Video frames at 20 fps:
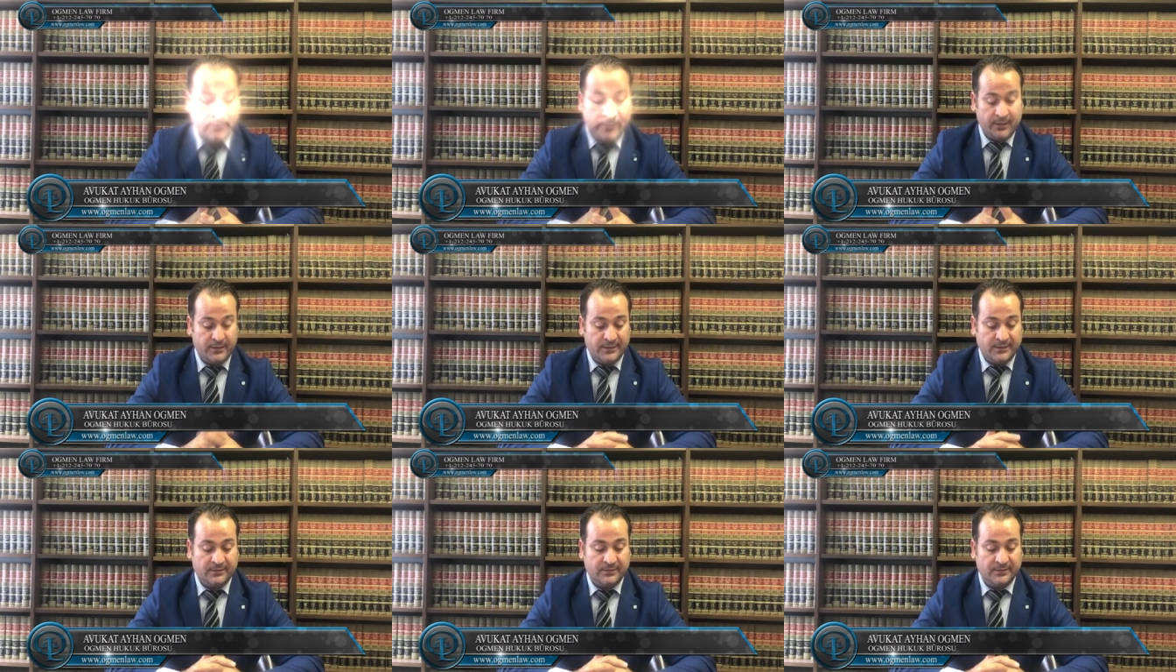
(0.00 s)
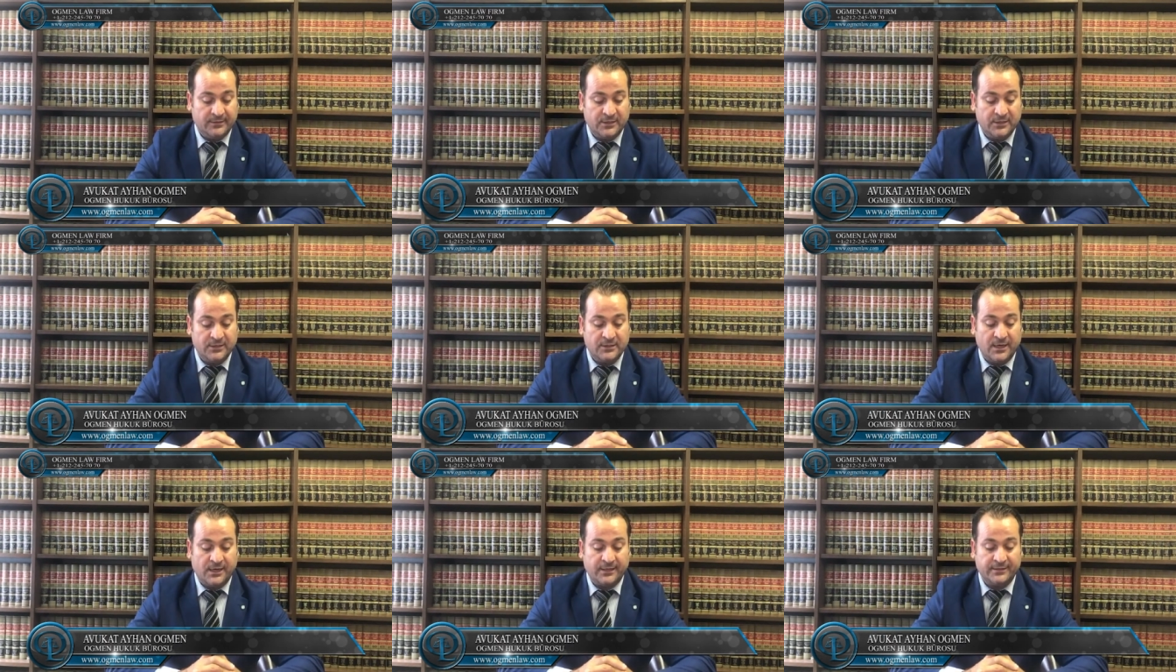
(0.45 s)
Amerika'da
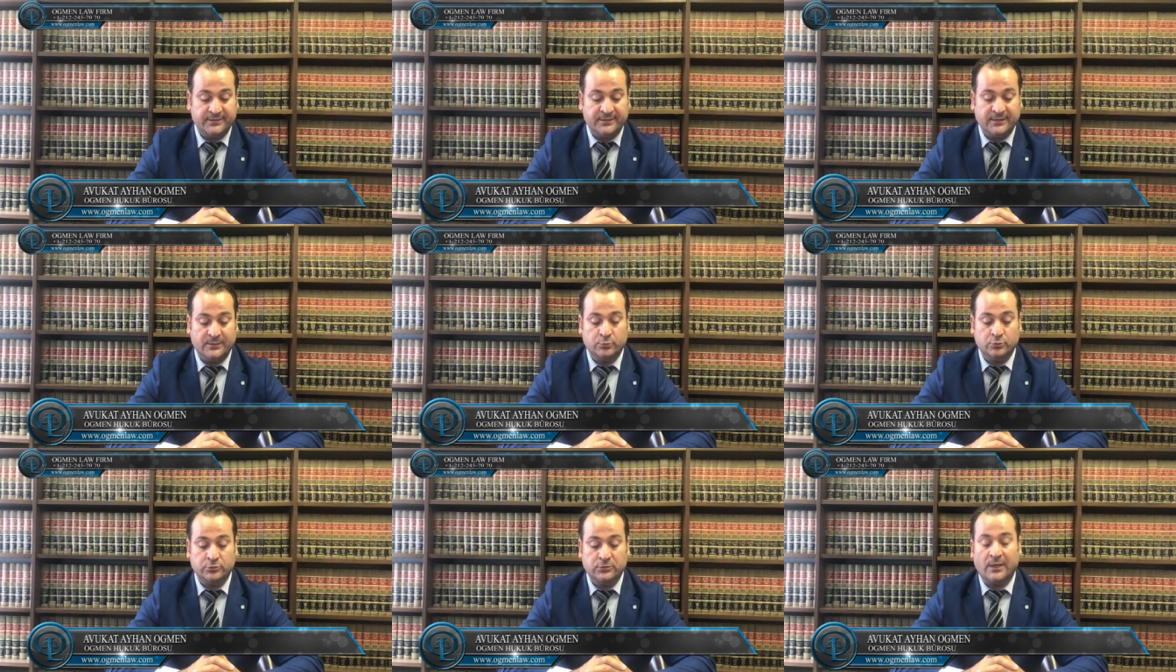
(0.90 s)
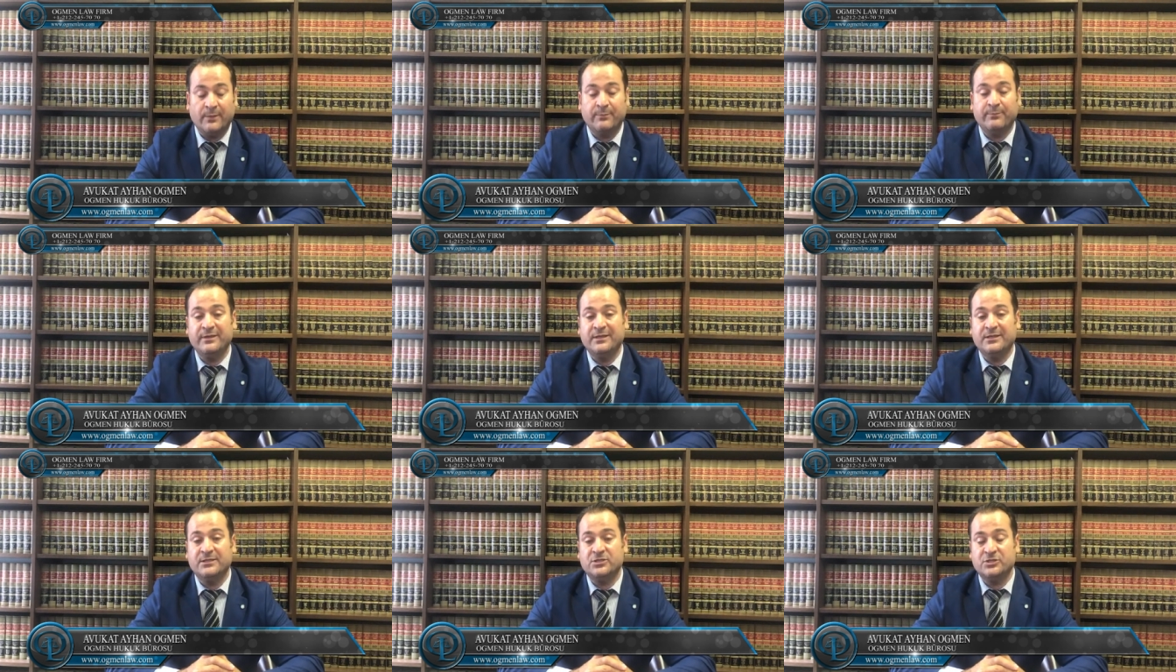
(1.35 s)
Green Card ile
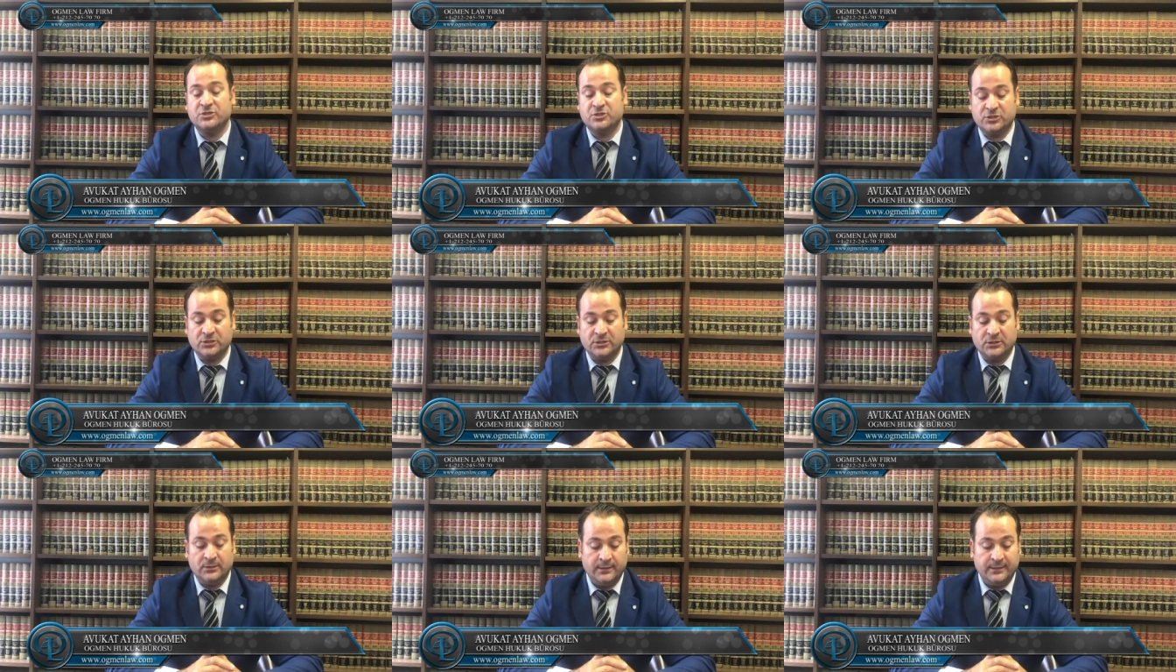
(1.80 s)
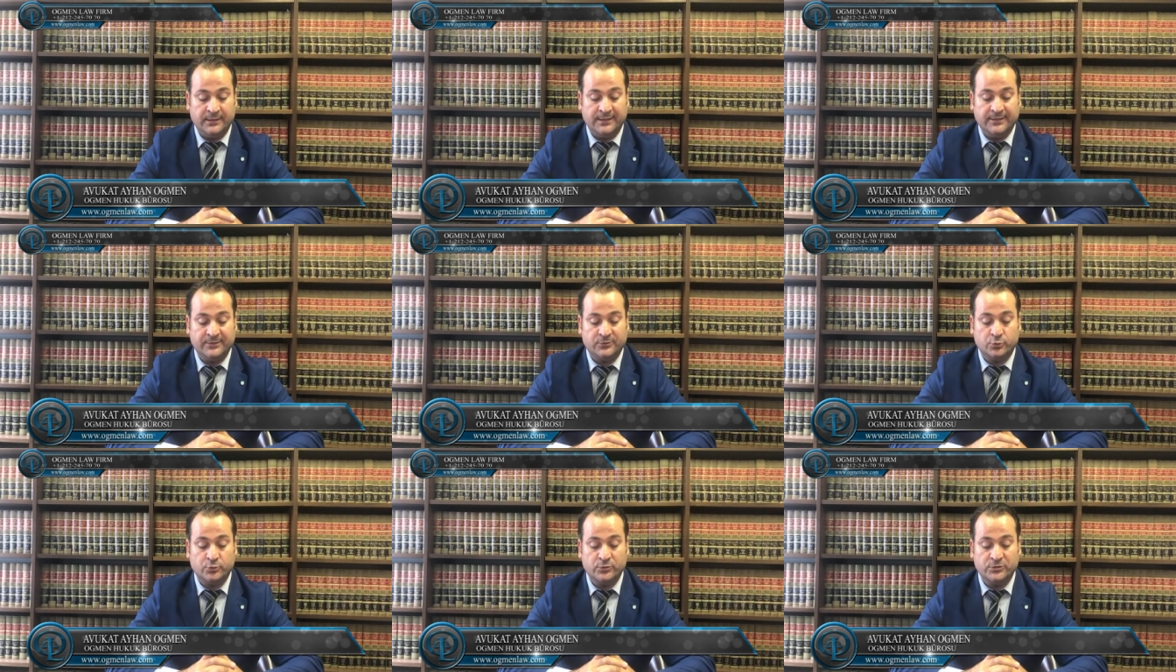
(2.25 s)
bulunan bir kişi
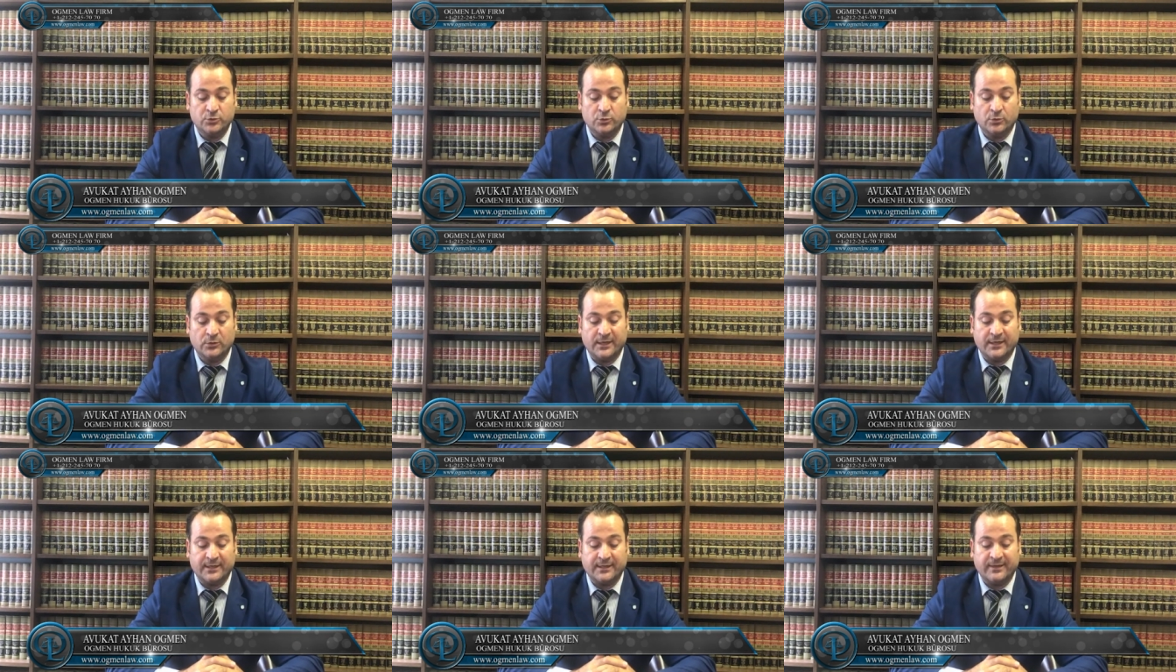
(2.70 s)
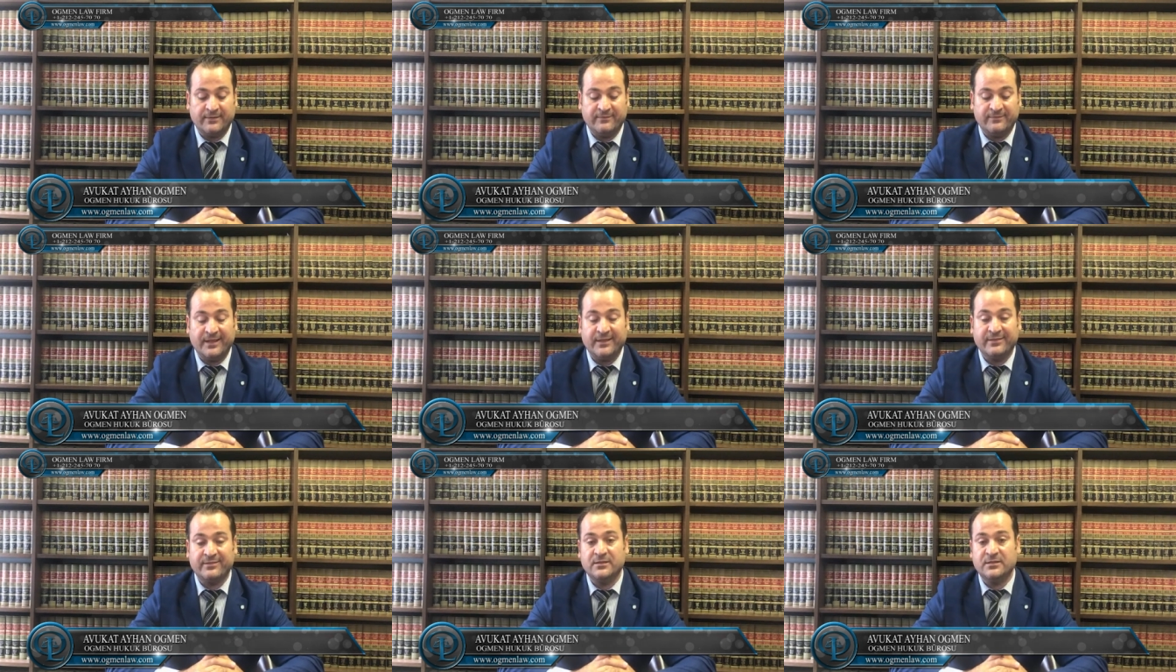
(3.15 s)
ile turist olarak
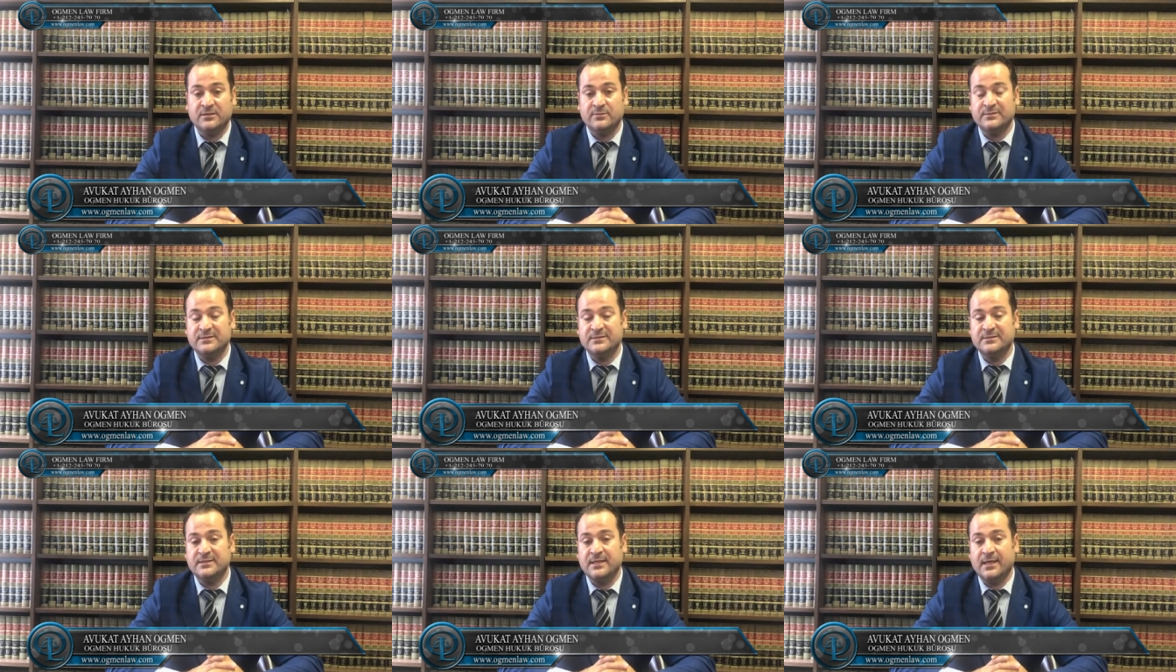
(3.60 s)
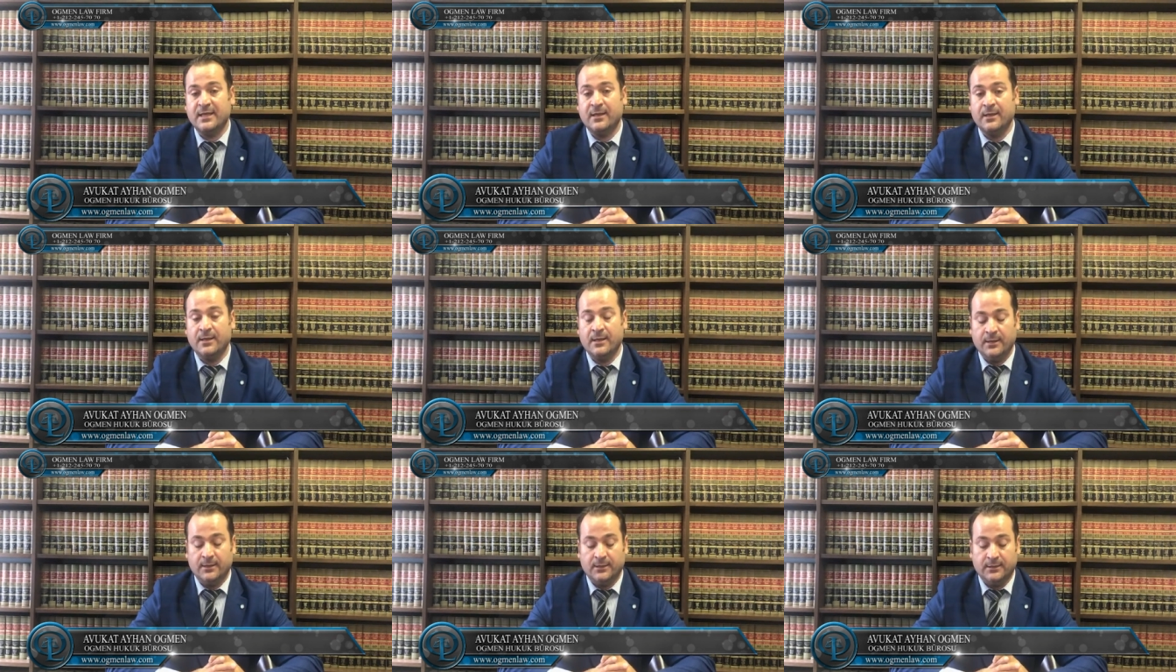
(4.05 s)

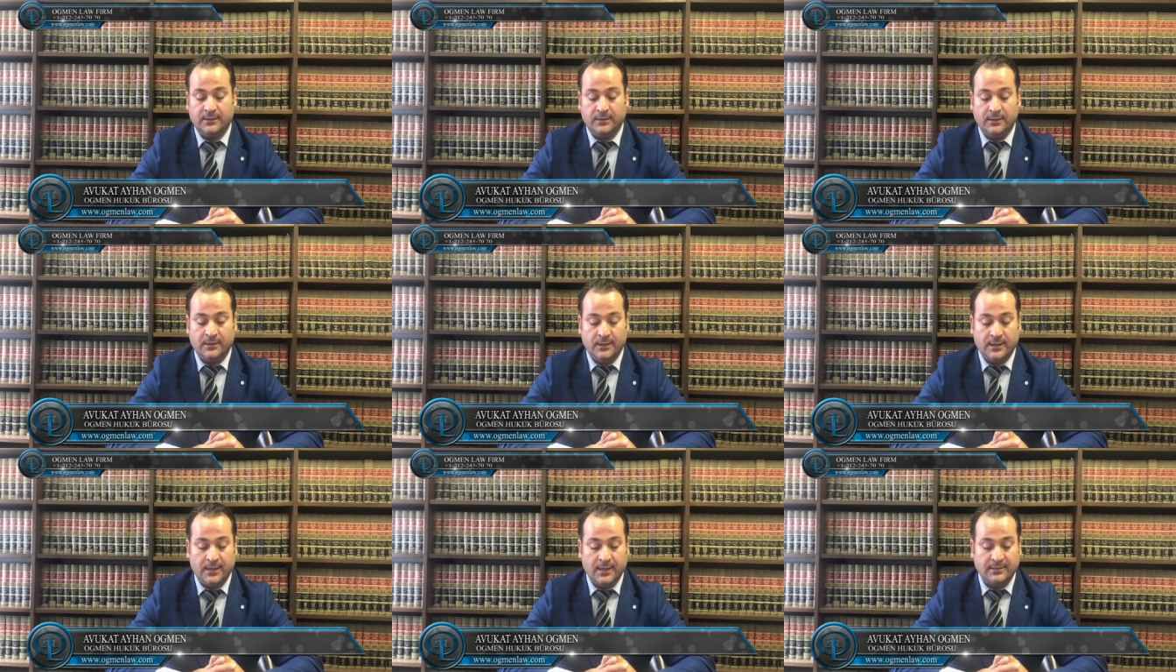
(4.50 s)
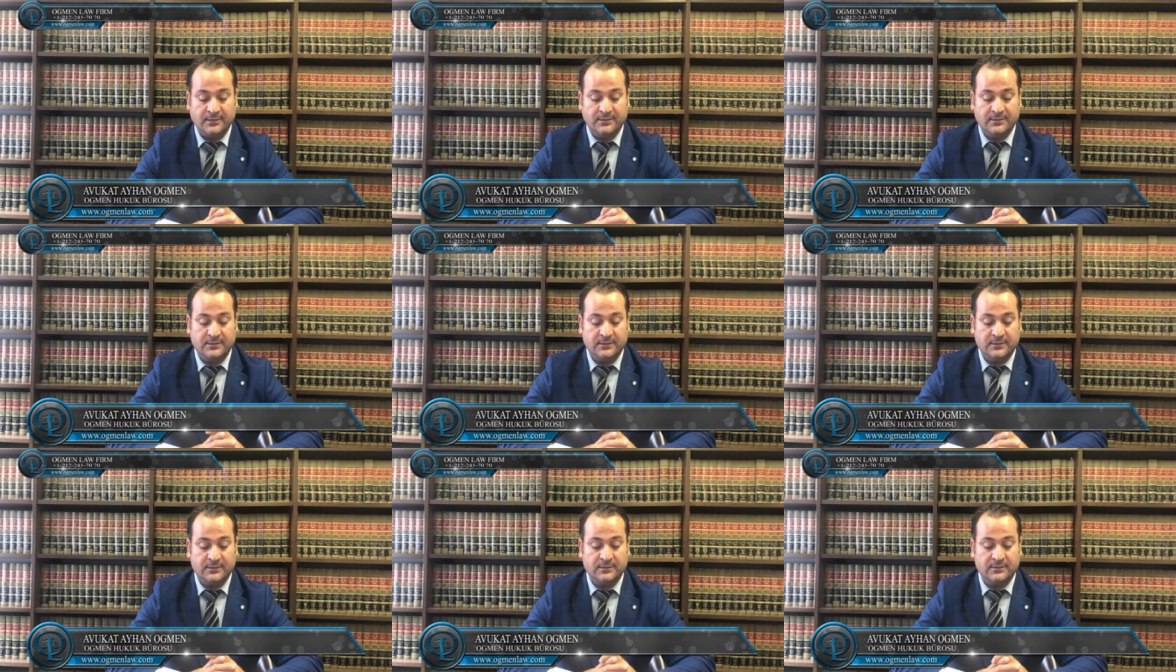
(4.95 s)
evlendiğimizde EAD,